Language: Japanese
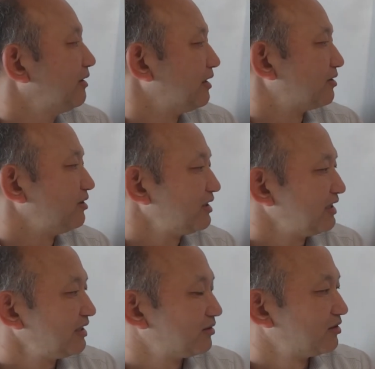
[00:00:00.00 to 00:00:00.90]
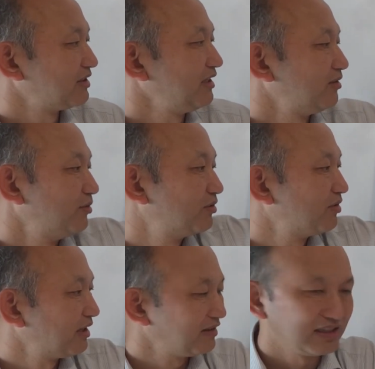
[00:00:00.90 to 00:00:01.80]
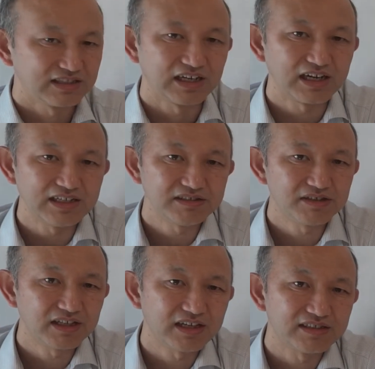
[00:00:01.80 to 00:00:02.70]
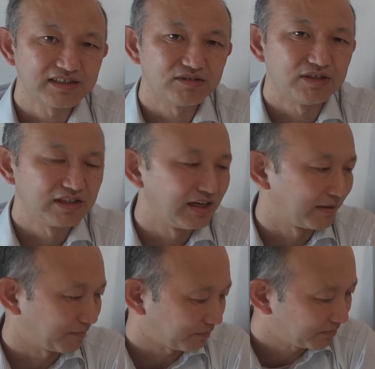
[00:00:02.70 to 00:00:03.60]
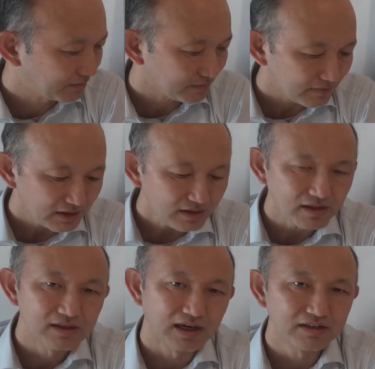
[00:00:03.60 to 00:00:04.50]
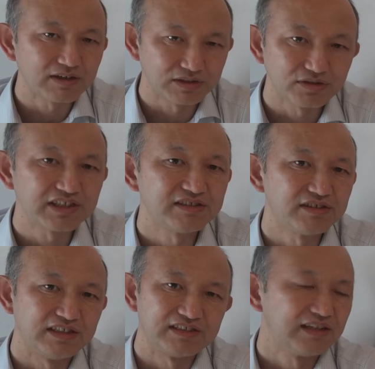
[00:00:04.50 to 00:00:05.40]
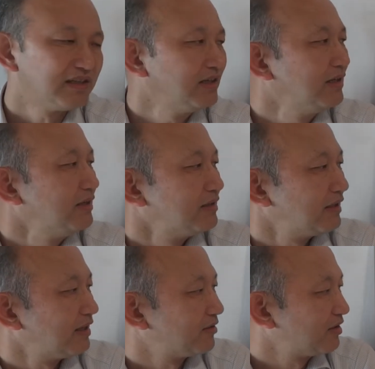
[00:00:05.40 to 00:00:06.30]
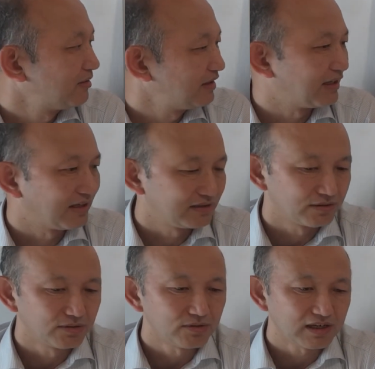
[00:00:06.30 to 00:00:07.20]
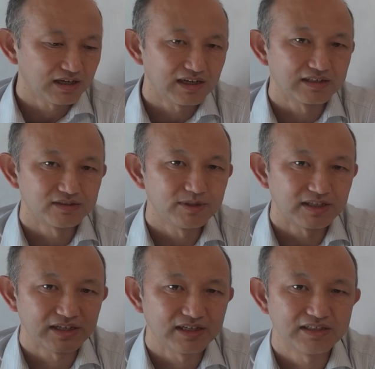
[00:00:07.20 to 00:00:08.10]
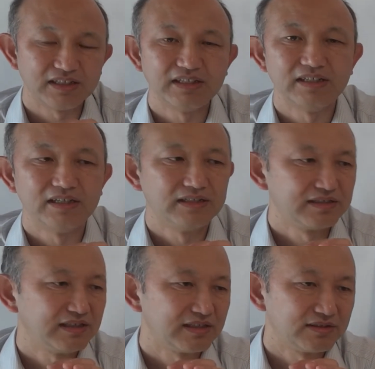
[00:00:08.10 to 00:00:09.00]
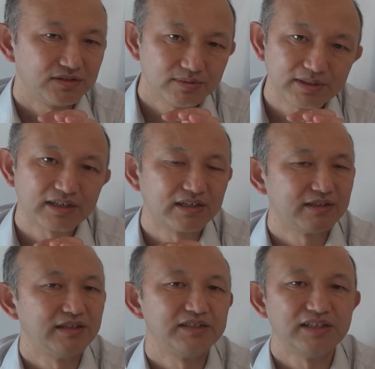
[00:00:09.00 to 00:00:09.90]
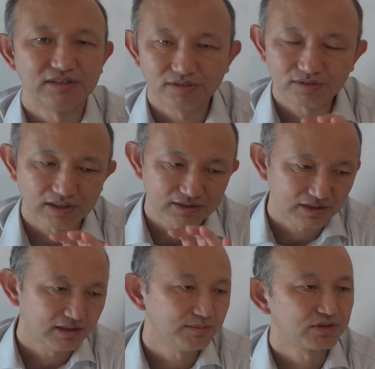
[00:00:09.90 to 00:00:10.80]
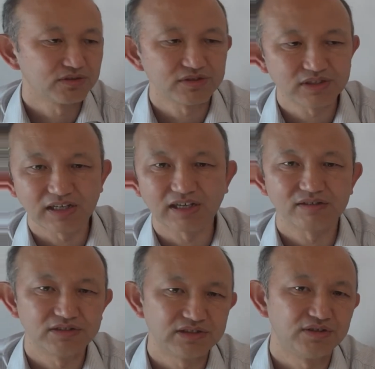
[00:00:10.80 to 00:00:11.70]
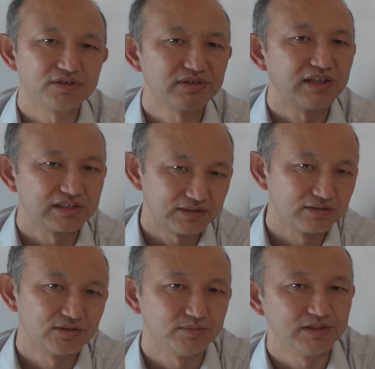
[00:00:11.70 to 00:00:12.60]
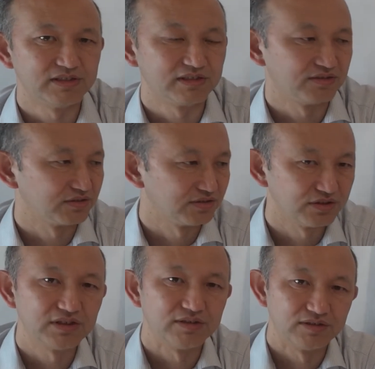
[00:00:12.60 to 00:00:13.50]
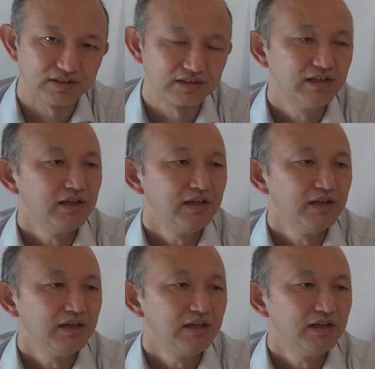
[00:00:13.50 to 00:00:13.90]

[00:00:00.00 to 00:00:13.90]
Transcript: で、それに対してこの線の向こう側はね、社会主義経済といって、あるいは共産主義ですね。で、これはね、えっと、国家が全て経済政策を全て決定して、その決定に基づいて各事業所が仕事、ビジネスをするっていうことです。